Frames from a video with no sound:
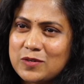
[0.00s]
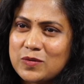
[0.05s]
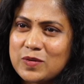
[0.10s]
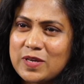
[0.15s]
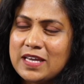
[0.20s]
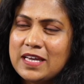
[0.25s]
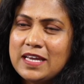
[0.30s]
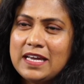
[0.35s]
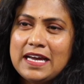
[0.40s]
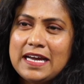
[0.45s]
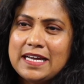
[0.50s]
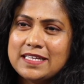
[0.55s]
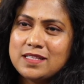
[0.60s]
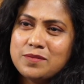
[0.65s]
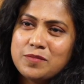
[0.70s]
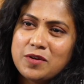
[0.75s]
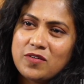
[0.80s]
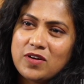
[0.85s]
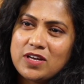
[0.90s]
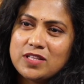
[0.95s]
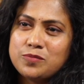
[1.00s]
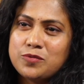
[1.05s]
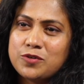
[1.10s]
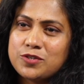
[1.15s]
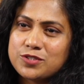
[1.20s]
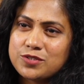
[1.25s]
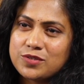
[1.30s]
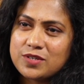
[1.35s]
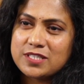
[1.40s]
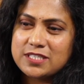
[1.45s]
ఓకే అయితే మనం
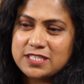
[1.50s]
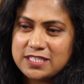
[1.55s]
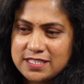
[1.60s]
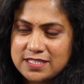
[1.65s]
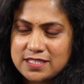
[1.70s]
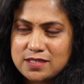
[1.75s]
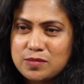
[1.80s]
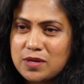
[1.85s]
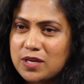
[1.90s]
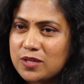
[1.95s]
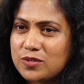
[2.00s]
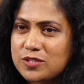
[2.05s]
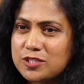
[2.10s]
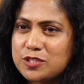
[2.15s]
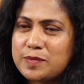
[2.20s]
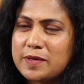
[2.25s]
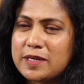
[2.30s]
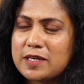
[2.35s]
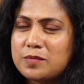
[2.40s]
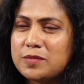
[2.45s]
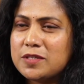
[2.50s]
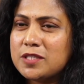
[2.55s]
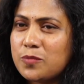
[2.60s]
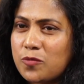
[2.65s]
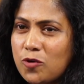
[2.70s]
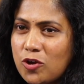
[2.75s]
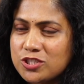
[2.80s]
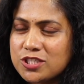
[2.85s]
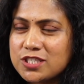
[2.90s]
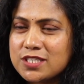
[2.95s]
ఆదిపురుష్ గురించి ఈ సినిమాల గురించి పక్కన పెడితే
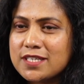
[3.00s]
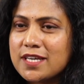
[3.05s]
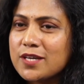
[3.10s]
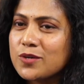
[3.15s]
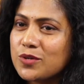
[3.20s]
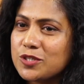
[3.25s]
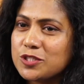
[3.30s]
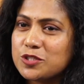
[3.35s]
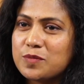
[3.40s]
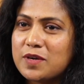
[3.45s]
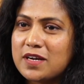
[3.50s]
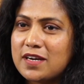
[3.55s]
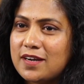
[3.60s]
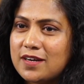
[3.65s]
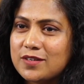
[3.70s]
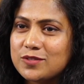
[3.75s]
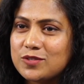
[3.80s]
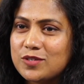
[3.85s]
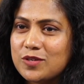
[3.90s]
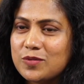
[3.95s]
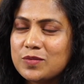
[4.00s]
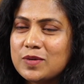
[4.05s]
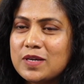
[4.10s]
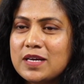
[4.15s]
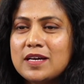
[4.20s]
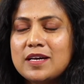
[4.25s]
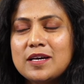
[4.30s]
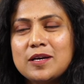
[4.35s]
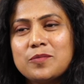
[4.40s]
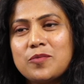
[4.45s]
ప్రాజెక్ట్ కే గురించి మాట్లాడుతున్నాం
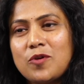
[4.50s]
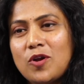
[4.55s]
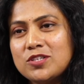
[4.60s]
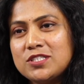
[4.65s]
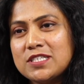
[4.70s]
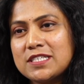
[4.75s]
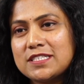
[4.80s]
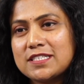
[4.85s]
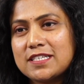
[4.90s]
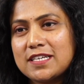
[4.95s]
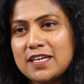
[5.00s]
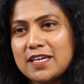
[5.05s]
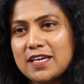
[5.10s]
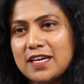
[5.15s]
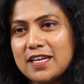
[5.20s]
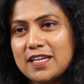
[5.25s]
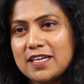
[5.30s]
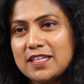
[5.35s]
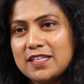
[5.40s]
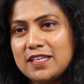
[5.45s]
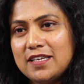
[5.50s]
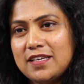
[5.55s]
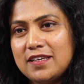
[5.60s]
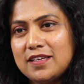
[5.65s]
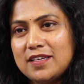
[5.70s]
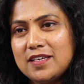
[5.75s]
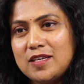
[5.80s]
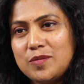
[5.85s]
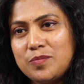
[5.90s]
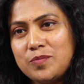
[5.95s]
ప్రాజెక్ట్ కే అనేది
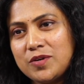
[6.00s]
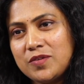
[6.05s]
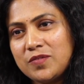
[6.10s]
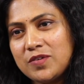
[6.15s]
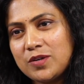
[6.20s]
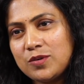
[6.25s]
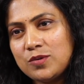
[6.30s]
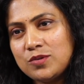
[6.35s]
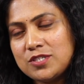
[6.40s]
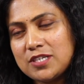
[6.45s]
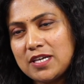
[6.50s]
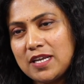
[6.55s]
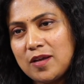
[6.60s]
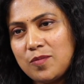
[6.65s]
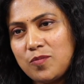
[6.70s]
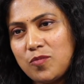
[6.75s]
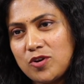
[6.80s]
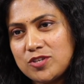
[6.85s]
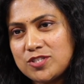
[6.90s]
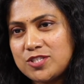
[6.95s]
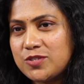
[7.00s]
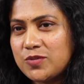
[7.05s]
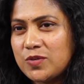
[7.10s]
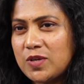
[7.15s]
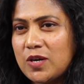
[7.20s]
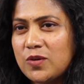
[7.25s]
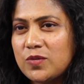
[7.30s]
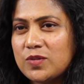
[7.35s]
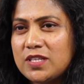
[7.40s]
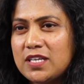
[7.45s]
ఇప్పటి వరకు చాలా
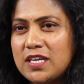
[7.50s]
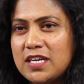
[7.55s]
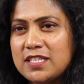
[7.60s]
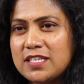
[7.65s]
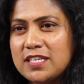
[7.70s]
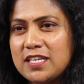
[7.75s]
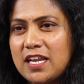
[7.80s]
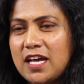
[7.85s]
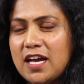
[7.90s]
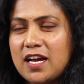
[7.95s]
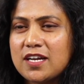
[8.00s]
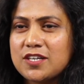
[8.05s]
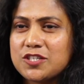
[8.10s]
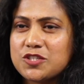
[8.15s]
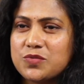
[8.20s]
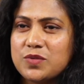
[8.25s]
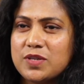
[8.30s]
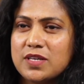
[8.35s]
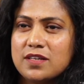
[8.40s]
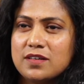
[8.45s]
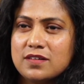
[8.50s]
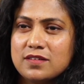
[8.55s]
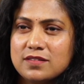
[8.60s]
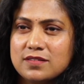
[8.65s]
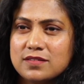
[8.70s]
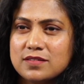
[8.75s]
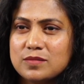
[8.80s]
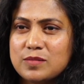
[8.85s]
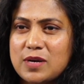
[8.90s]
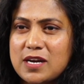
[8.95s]
పాజిటివ్గా ఉంది అది నాగశ్విన్
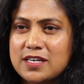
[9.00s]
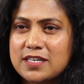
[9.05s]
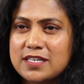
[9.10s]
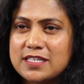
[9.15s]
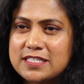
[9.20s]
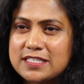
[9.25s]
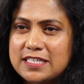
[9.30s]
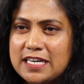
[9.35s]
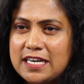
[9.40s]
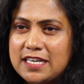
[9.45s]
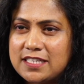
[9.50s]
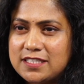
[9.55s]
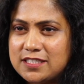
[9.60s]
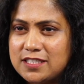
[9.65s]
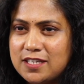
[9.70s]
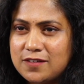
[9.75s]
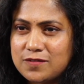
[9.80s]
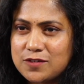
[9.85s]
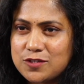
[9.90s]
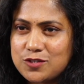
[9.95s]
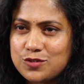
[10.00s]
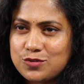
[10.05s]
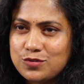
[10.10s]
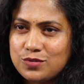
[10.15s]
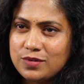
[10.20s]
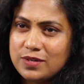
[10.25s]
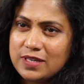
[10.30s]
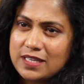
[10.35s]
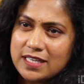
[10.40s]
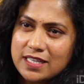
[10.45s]
మార్కెటింగ్ స్ట్రాటజీ అవ్వచ్చు
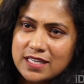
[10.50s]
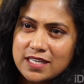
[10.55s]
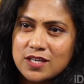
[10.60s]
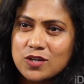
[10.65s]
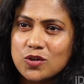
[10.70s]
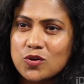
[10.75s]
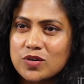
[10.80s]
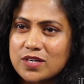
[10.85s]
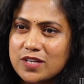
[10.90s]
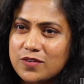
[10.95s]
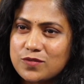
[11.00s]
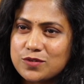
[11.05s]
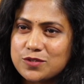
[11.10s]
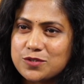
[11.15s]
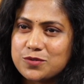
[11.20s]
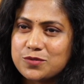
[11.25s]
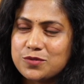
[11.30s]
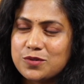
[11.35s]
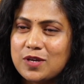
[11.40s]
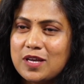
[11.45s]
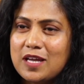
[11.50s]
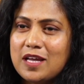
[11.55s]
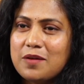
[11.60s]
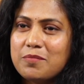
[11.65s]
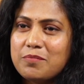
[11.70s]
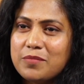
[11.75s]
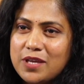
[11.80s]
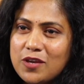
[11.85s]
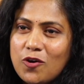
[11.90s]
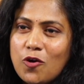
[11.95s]
ఇంకొకటి అవ్వచ్చు
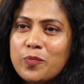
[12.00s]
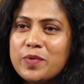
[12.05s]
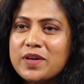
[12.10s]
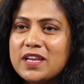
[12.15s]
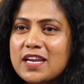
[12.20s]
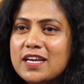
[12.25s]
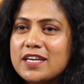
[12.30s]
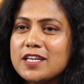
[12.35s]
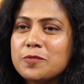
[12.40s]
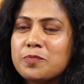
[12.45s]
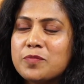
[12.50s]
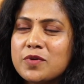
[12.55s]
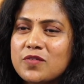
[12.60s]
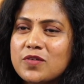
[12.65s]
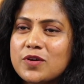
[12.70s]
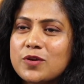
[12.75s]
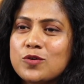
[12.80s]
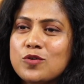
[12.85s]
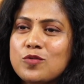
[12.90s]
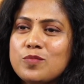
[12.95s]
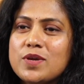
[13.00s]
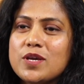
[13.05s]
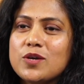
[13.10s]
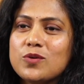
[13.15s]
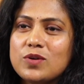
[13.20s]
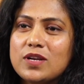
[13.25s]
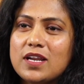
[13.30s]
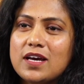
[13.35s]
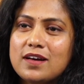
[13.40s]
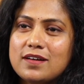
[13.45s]
మీ ఒపీనియన్ ఇప్పటి వరకు
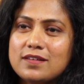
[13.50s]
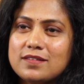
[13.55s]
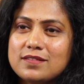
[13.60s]
మీకున్న